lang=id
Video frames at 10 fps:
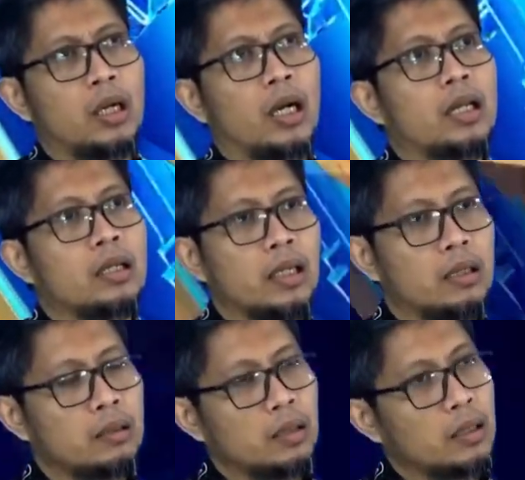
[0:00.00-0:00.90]
hal
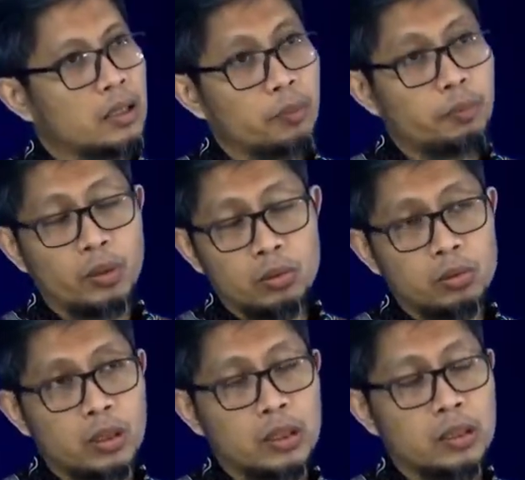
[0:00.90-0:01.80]
yang kita
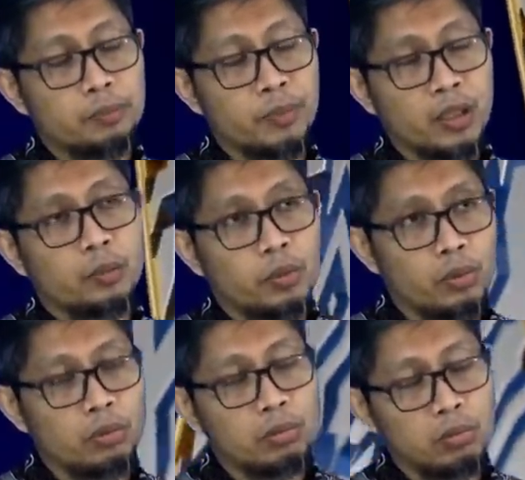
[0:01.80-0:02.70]
perlu uh, kita
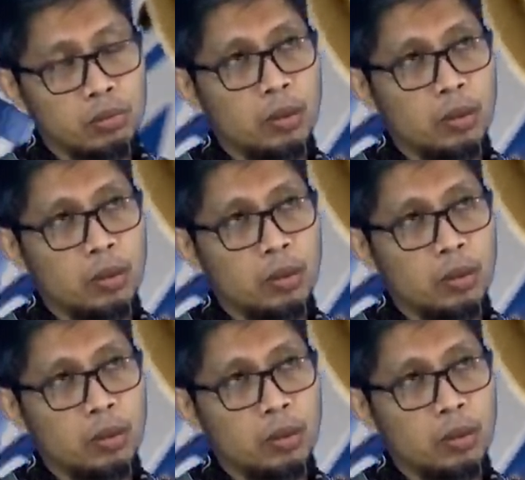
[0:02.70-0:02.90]
perlu